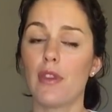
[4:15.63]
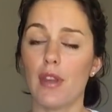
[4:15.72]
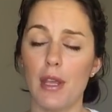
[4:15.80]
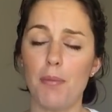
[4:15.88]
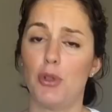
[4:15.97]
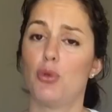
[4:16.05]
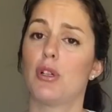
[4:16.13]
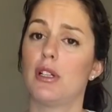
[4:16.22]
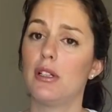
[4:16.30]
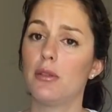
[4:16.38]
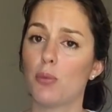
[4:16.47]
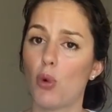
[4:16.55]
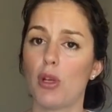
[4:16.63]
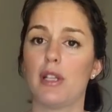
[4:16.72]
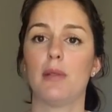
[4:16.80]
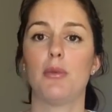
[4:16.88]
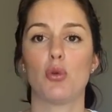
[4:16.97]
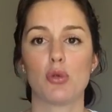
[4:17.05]
Epiduralin böyle
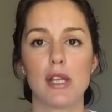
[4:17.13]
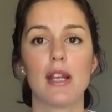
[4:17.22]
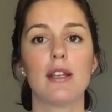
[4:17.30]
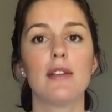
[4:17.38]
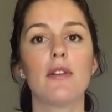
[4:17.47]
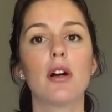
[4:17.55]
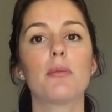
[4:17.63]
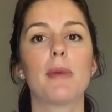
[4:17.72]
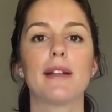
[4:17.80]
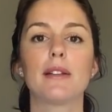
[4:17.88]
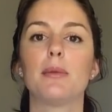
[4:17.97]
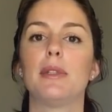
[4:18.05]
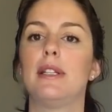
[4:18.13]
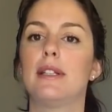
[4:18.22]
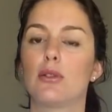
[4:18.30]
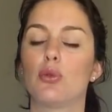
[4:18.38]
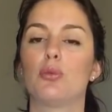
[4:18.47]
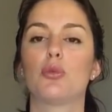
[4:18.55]
de bir özelliği var. Ben tabii
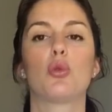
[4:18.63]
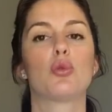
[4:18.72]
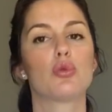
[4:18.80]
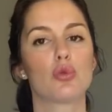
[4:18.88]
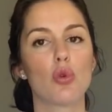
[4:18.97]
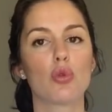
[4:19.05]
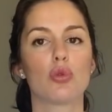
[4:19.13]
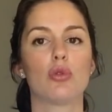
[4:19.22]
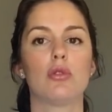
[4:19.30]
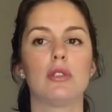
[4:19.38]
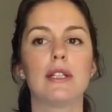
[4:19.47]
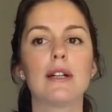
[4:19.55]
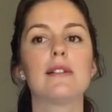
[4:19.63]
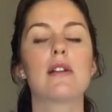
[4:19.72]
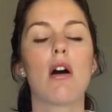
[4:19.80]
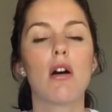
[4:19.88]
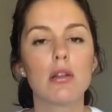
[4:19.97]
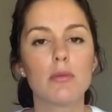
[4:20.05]
ilk doğumda onu çok e, dikkate
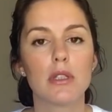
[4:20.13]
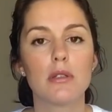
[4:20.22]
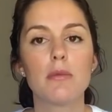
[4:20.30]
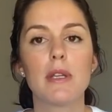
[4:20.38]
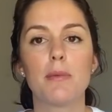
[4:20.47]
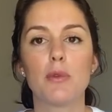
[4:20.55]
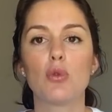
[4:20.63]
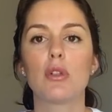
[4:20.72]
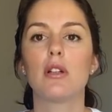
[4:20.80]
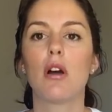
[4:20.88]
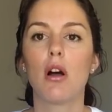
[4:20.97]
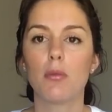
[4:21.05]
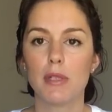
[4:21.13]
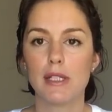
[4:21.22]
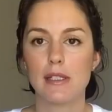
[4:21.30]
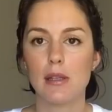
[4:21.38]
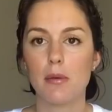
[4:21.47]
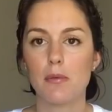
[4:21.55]
almadım. Epidurali almak
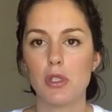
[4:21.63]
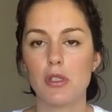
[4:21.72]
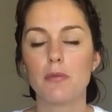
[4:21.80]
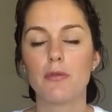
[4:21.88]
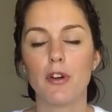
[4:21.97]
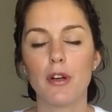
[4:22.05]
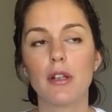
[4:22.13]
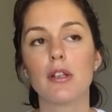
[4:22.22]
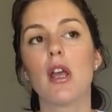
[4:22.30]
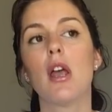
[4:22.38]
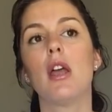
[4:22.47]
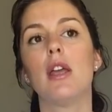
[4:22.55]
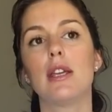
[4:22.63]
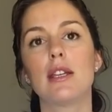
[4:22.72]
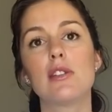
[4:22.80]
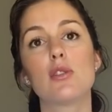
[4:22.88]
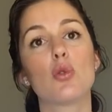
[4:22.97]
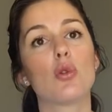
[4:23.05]
istememiştim. Fakat
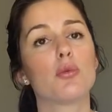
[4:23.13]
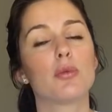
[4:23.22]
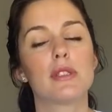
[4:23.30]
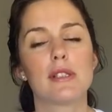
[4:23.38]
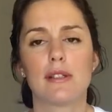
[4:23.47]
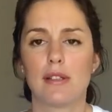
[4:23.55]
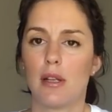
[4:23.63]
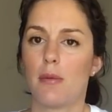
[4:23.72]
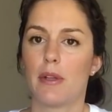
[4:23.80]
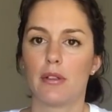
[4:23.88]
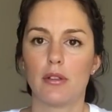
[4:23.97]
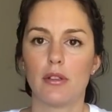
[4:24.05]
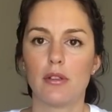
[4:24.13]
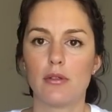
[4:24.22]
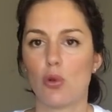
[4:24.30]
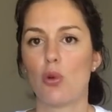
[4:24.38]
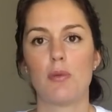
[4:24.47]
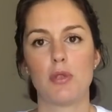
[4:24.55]
ikinci doğumumda zaten hemen e,
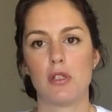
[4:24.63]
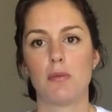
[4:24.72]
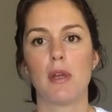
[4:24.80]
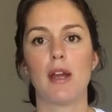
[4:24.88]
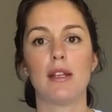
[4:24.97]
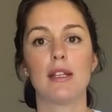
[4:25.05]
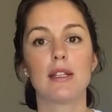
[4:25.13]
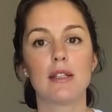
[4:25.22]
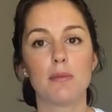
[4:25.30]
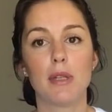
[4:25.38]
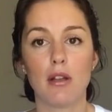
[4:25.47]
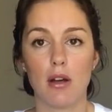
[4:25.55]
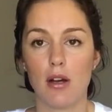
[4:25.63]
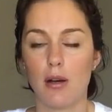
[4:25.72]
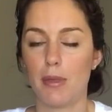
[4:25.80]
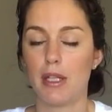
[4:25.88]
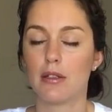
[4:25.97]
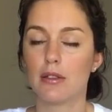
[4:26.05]
söylemiştim yani iki, bir daha
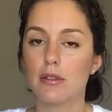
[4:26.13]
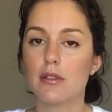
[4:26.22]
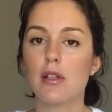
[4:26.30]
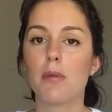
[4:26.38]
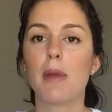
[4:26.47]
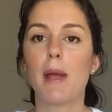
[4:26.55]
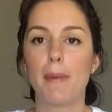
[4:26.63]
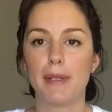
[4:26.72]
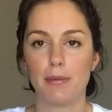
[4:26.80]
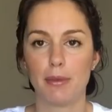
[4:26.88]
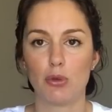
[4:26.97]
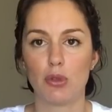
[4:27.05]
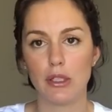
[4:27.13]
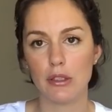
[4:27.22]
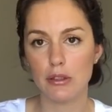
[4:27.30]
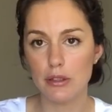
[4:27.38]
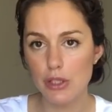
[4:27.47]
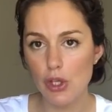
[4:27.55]
hamile kalırsam hemen epidural
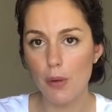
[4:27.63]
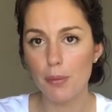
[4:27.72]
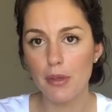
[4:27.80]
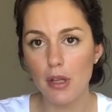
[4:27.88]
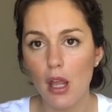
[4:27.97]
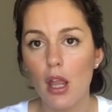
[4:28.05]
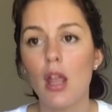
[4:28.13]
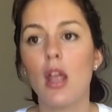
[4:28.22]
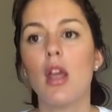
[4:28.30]
alacağım diye.